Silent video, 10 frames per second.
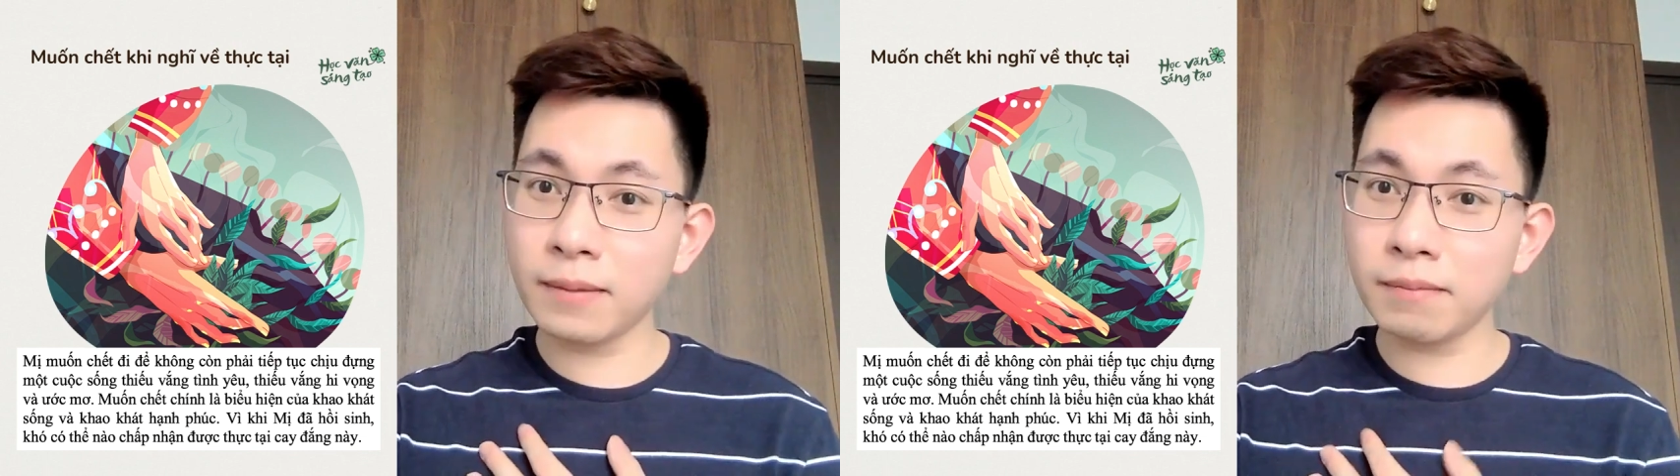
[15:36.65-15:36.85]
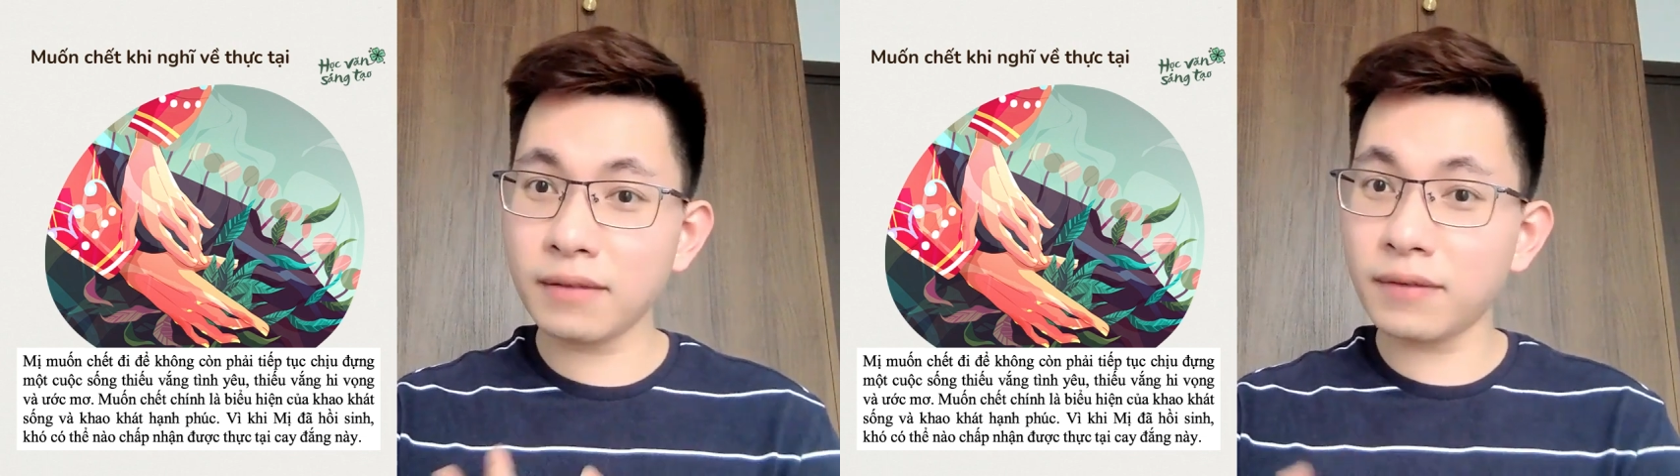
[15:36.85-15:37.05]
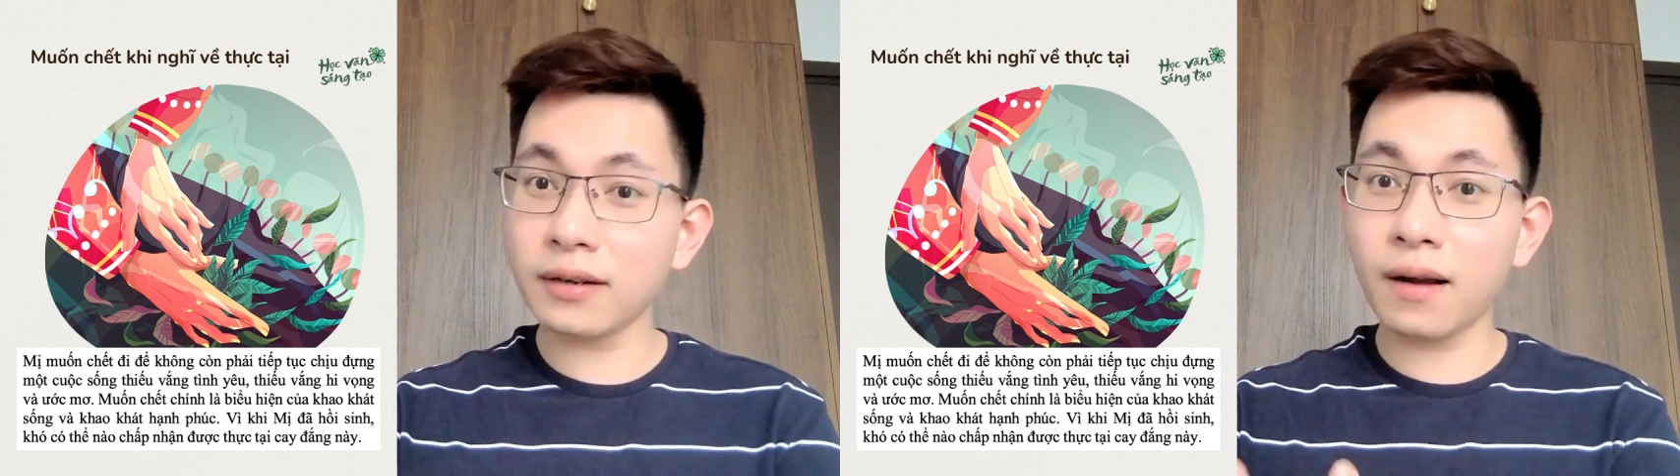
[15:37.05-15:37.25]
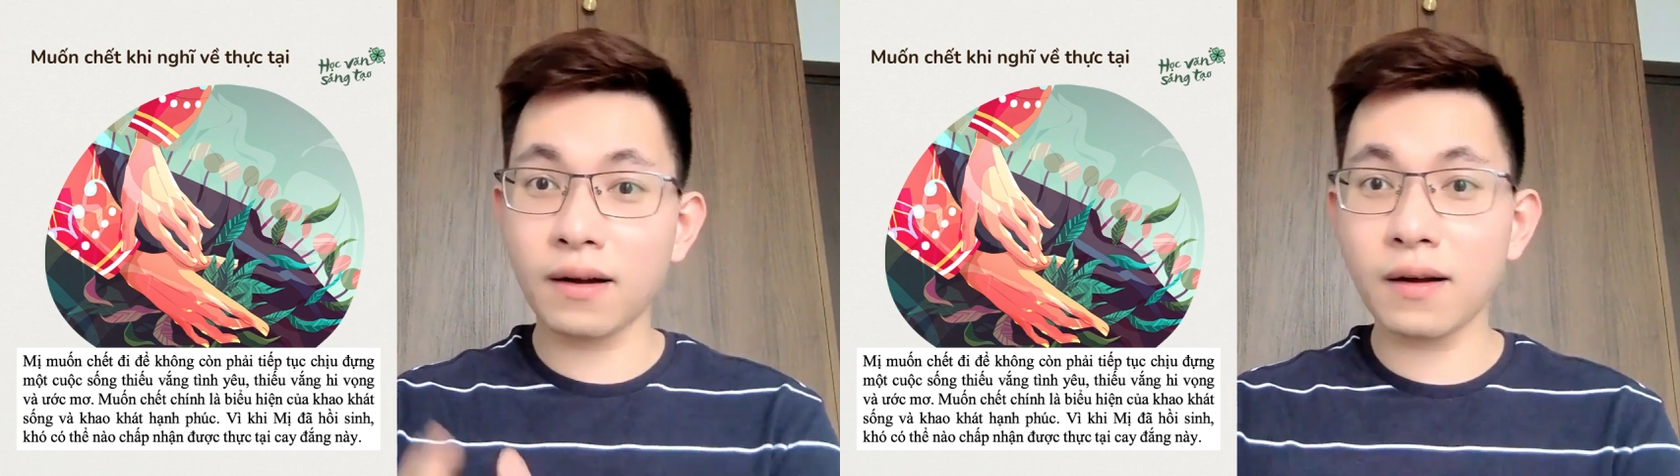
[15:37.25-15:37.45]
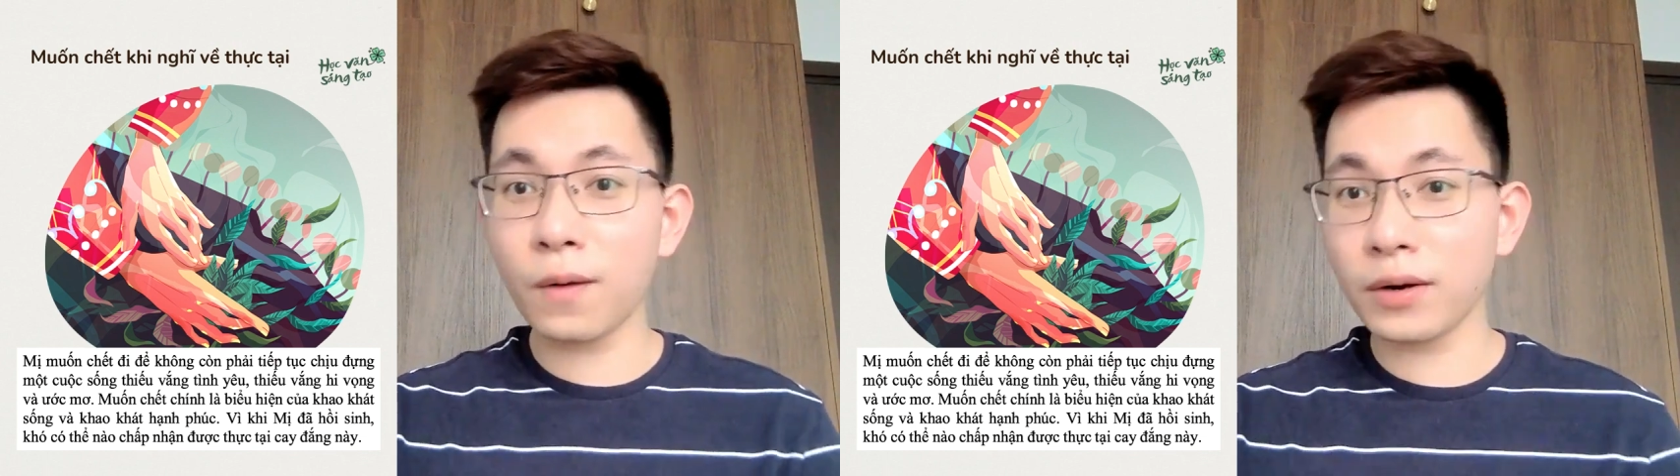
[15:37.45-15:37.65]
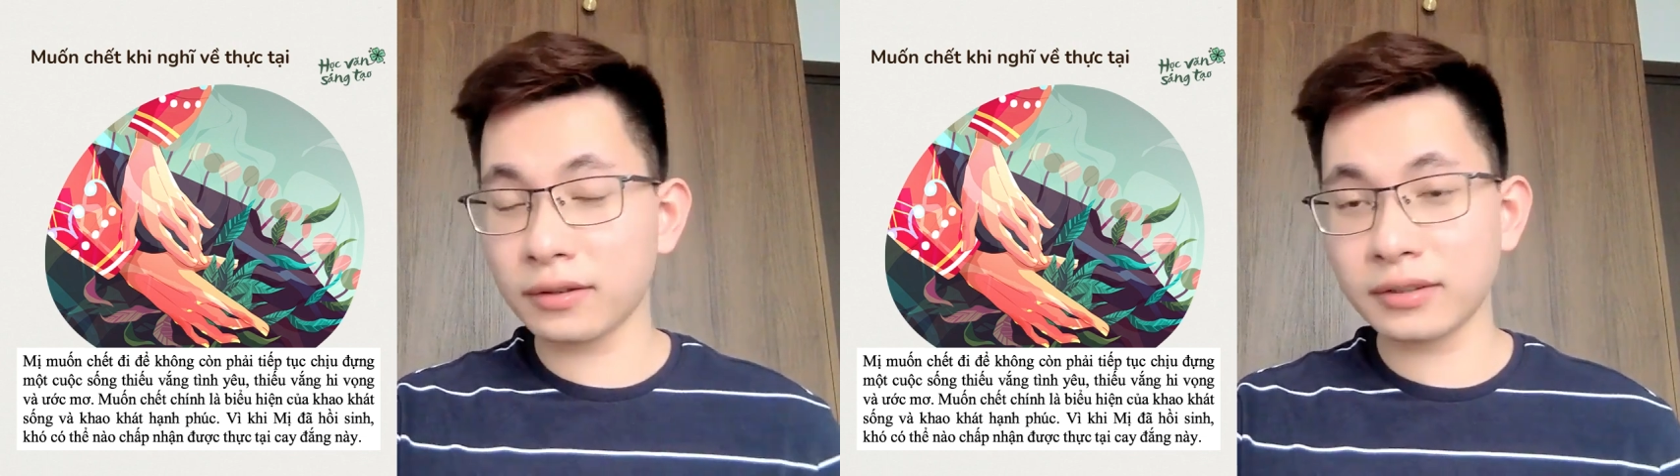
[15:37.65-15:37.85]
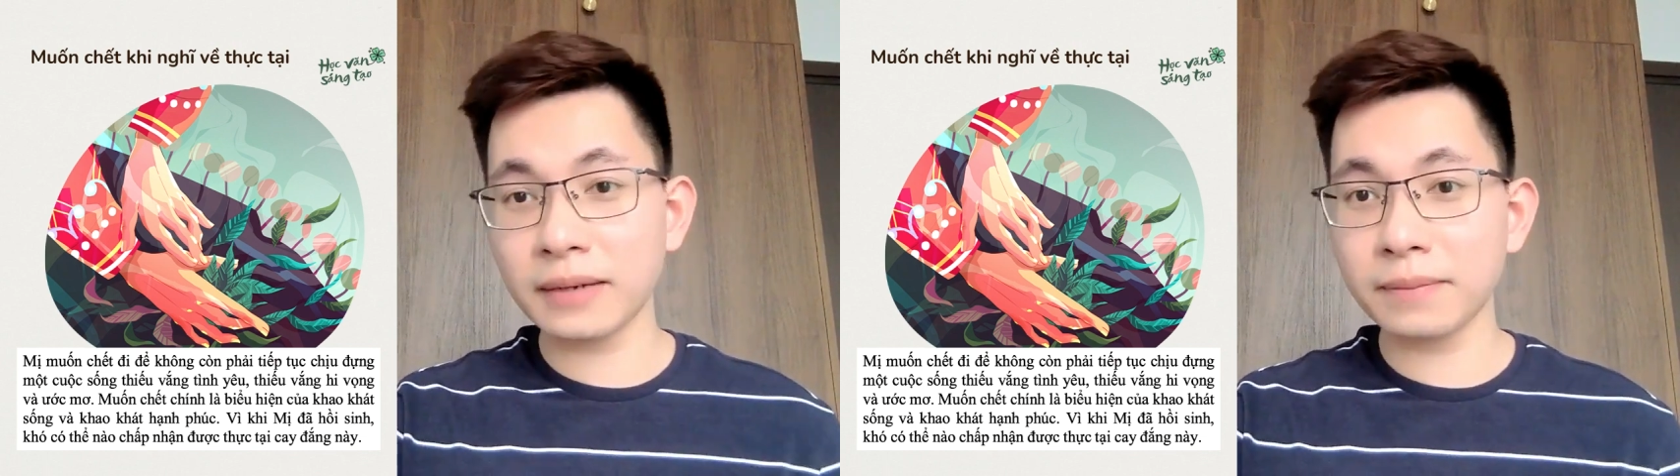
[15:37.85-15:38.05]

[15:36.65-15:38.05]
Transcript: mị vẫn có cơ hội được chết